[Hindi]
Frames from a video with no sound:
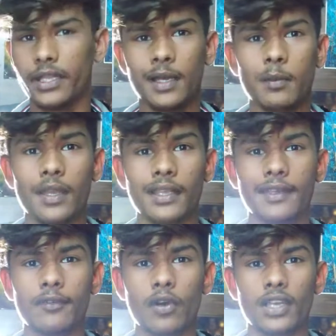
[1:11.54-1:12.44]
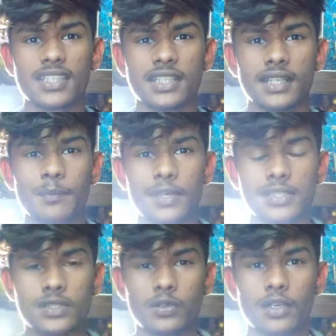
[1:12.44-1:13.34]
बिना मोबाइल के व्लॉगिंग सेटअप
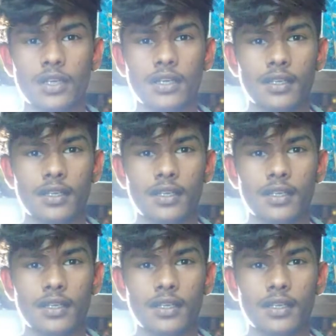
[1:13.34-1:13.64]
कैसे होगा